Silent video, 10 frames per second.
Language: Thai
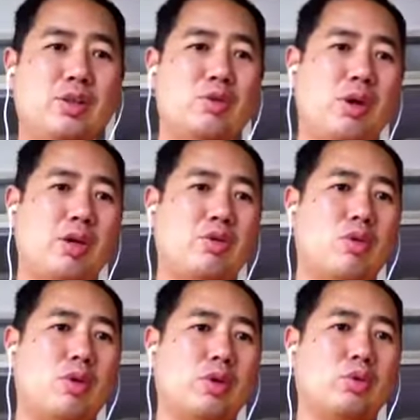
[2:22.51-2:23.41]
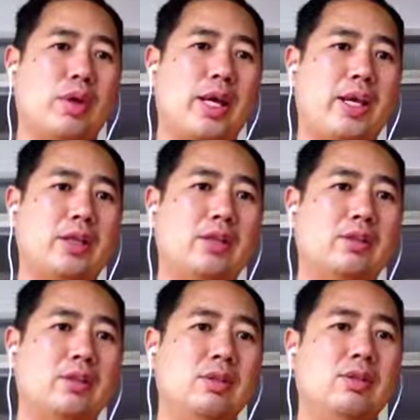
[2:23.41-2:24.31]
ช่วอายุคนของตัวเอง
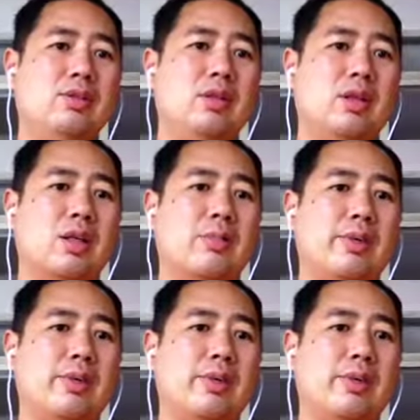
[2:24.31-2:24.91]
แล้วก็